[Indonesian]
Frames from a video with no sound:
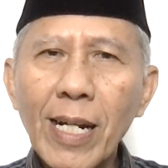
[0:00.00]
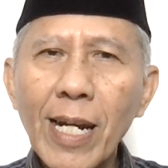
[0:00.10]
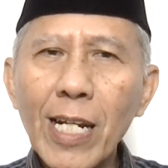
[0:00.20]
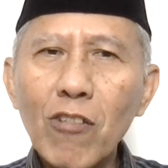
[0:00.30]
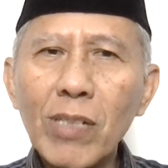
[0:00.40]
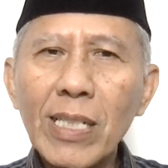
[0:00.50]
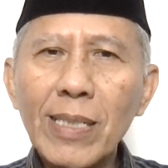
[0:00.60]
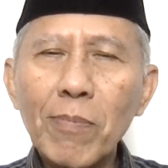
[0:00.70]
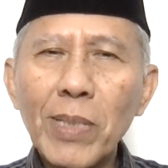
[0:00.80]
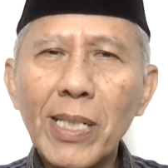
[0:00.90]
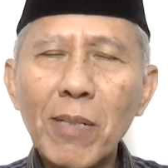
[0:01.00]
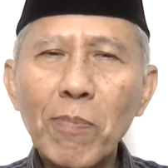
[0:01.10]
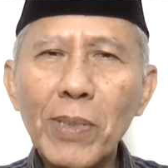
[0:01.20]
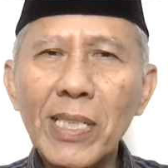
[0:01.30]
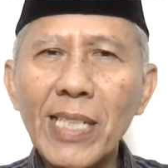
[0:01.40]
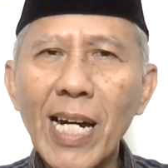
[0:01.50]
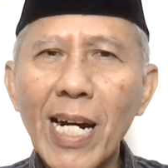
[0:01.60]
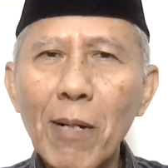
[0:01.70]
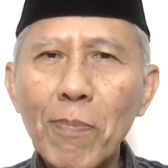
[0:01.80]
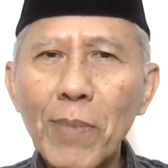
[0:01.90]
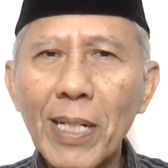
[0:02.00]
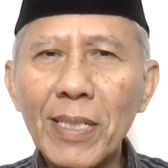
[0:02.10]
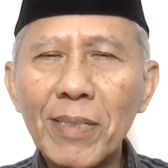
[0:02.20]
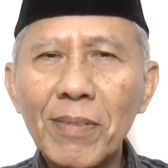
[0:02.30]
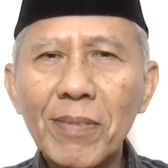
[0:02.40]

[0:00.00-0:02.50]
Kalau kita bikin pentahapan,